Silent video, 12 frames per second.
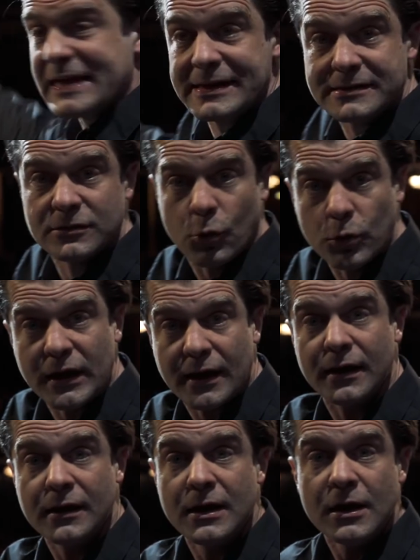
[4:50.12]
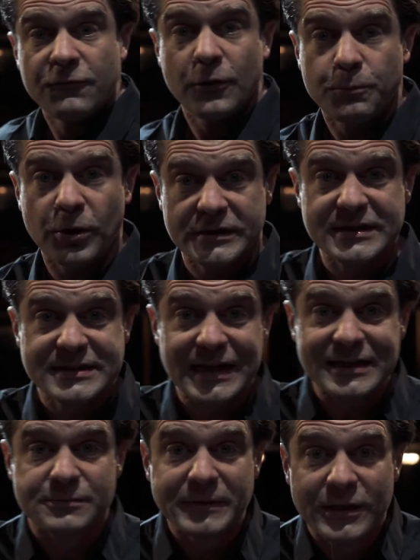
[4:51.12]
senden oder für ein
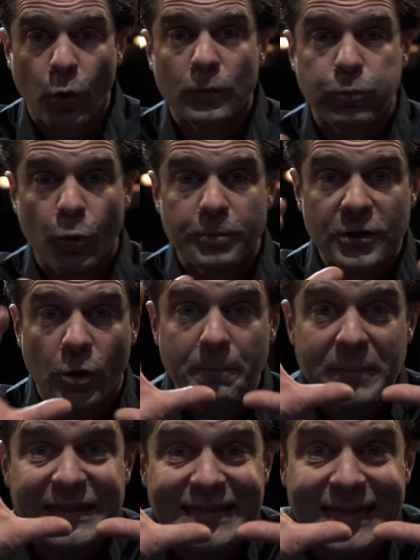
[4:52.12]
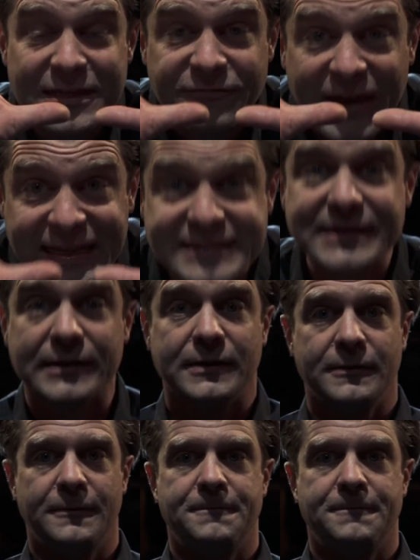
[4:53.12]
potenzielles Millionenpublikum mitten in die Fresse.